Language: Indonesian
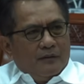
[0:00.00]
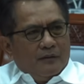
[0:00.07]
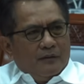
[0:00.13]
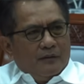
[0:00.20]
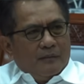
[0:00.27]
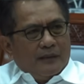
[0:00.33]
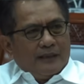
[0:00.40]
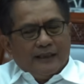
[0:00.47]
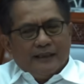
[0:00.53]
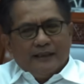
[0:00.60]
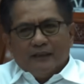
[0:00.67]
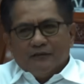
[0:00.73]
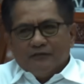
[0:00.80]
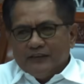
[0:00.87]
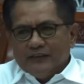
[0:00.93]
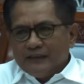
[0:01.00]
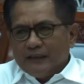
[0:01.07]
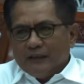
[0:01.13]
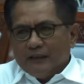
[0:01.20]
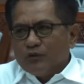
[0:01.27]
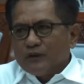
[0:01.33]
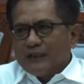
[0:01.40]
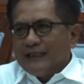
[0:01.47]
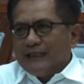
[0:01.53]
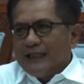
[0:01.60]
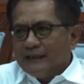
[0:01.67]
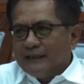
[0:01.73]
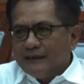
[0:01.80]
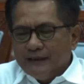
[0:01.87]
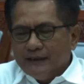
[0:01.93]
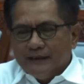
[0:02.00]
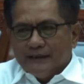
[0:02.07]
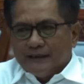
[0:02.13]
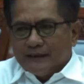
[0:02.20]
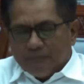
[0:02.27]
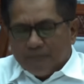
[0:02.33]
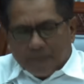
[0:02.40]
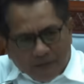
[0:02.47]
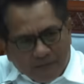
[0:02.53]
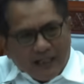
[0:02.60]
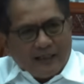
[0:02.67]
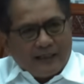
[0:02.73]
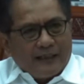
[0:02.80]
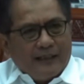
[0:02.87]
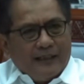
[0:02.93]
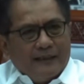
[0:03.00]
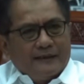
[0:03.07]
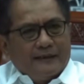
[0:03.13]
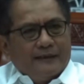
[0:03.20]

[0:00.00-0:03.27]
banyak yang visa bukan haji tapi berangkat haji